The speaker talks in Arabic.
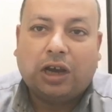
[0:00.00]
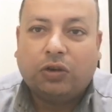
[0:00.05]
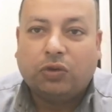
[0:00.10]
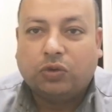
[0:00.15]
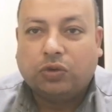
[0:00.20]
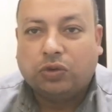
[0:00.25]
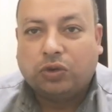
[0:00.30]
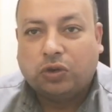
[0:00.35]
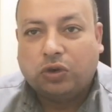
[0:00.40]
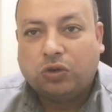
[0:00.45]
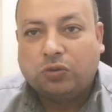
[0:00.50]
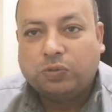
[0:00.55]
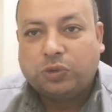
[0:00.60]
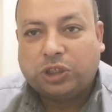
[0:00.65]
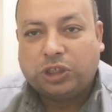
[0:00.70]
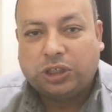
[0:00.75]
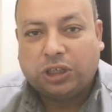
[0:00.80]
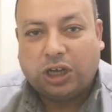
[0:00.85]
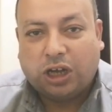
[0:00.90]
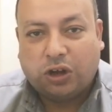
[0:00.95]
أو
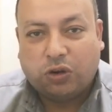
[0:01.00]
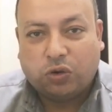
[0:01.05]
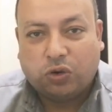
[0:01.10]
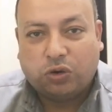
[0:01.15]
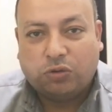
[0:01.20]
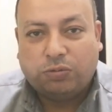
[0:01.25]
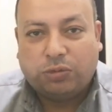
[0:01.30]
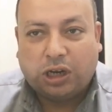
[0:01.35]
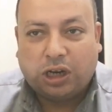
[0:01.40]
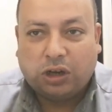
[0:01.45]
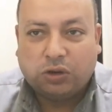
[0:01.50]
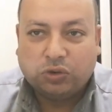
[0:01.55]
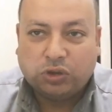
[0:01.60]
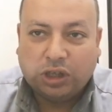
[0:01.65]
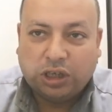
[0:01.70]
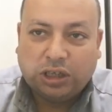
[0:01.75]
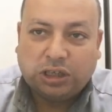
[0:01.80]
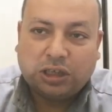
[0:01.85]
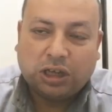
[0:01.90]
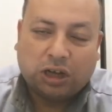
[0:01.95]
خُمس أو رُبع أو
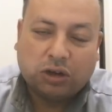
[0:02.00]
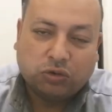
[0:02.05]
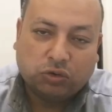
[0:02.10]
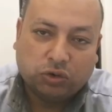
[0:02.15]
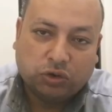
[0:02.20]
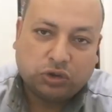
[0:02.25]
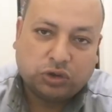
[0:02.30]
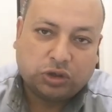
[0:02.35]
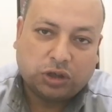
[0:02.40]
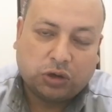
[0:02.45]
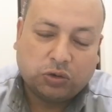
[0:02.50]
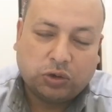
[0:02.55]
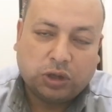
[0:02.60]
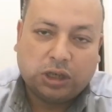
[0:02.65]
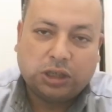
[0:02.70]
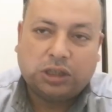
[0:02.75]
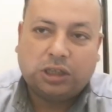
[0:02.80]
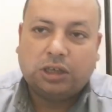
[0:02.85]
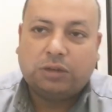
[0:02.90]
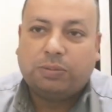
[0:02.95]
تِلت أو نُص أو
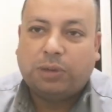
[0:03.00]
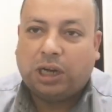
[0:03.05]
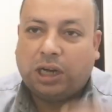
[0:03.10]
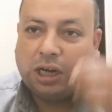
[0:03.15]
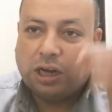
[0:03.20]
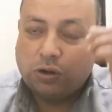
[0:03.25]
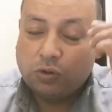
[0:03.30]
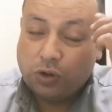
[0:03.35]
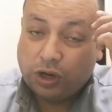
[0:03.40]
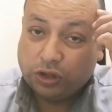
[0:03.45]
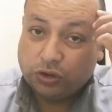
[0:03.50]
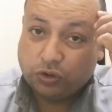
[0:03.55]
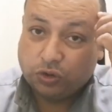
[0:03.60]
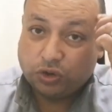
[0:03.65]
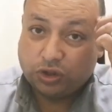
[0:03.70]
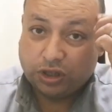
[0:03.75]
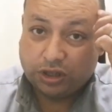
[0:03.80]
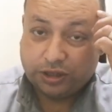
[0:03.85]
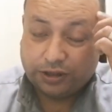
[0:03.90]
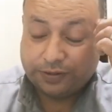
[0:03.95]
تلات أرباع أو واحد
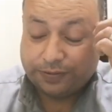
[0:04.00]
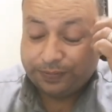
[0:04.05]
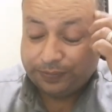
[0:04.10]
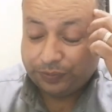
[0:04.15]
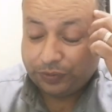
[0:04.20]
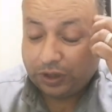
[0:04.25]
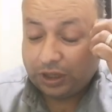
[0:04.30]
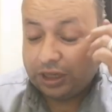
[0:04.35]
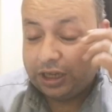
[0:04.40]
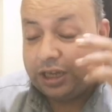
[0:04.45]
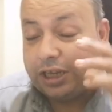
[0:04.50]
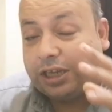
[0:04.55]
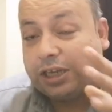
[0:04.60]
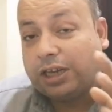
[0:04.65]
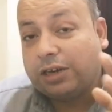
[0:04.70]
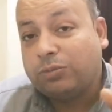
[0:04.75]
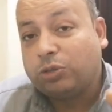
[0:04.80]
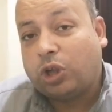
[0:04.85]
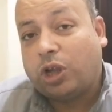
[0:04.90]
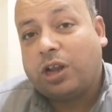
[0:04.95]
حصان، ده
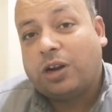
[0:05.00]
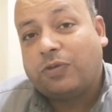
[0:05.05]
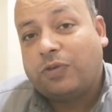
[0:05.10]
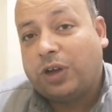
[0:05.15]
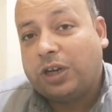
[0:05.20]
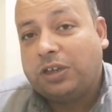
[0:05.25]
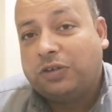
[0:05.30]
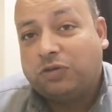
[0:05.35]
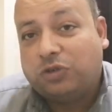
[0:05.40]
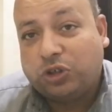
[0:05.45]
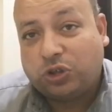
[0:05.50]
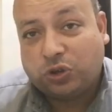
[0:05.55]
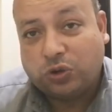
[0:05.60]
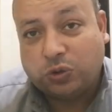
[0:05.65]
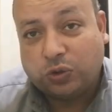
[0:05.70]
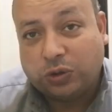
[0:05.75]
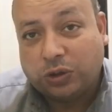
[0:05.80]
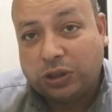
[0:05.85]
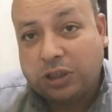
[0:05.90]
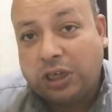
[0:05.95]
المتعارف عليه في
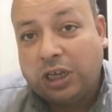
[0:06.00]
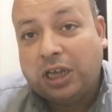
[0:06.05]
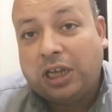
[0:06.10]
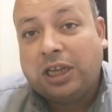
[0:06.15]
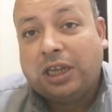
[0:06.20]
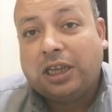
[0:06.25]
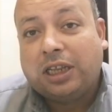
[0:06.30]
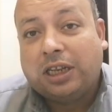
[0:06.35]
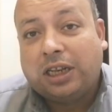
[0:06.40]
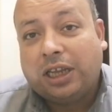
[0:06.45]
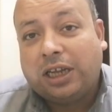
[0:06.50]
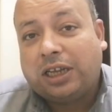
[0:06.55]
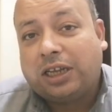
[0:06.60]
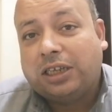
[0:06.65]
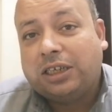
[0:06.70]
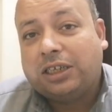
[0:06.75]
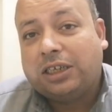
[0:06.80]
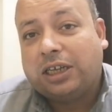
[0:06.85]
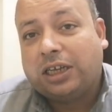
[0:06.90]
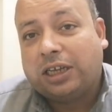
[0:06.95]
السوق،
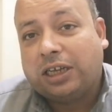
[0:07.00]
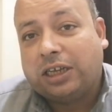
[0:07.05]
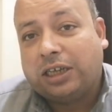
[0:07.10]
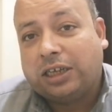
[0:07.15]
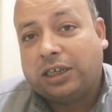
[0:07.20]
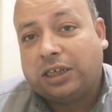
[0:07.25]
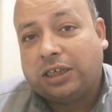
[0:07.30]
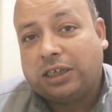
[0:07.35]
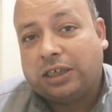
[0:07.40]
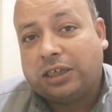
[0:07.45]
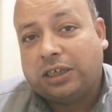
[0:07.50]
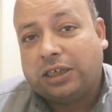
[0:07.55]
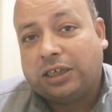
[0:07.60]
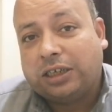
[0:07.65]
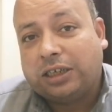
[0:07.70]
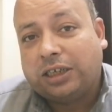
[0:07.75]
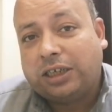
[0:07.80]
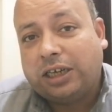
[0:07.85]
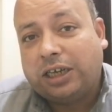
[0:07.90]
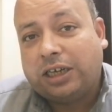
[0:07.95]
لكن
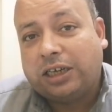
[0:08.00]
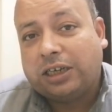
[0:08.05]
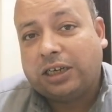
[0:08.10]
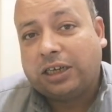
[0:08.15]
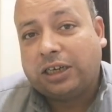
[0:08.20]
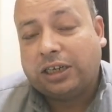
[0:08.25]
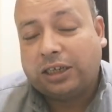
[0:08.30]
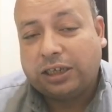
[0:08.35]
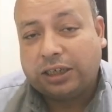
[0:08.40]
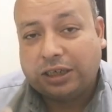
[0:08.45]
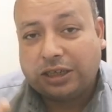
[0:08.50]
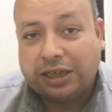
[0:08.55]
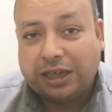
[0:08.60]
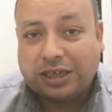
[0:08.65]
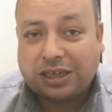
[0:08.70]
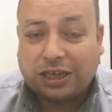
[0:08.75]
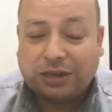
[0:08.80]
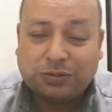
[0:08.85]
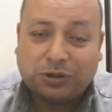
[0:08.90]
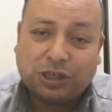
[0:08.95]
آه، رجع
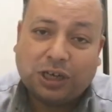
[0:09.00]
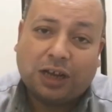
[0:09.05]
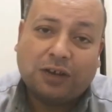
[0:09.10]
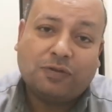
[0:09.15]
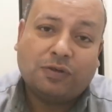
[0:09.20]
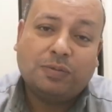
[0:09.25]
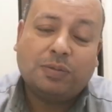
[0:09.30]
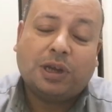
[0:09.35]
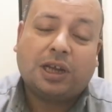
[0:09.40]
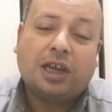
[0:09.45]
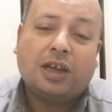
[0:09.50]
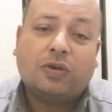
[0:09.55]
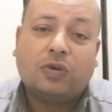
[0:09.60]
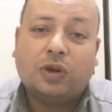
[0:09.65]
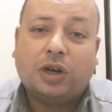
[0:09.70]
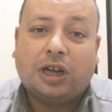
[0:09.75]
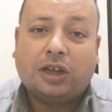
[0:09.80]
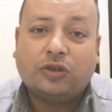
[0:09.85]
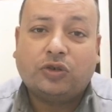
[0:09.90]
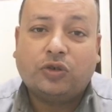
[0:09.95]
الناس اللي بتشتغل في المجال
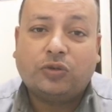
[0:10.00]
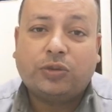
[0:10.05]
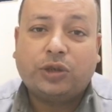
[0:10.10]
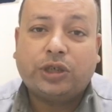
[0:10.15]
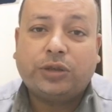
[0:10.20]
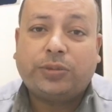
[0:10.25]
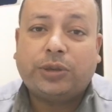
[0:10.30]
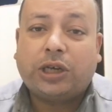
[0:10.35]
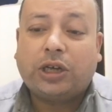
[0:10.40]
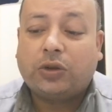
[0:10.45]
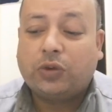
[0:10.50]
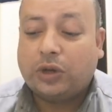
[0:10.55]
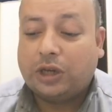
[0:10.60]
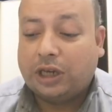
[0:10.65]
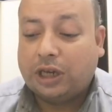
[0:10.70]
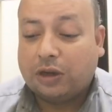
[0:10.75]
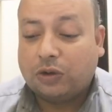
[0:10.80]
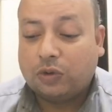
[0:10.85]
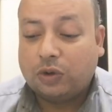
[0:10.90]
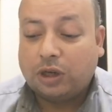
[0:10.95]
واللي عندهم خبرة
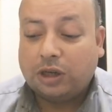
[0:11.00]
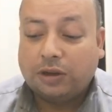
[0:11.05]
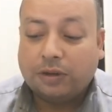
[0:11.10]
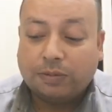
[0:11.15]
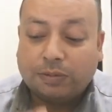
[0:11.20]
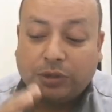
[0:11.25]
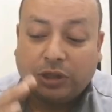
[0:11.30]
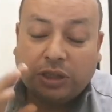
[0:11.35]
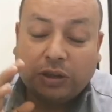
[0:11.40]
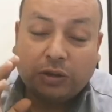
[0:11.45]
واللي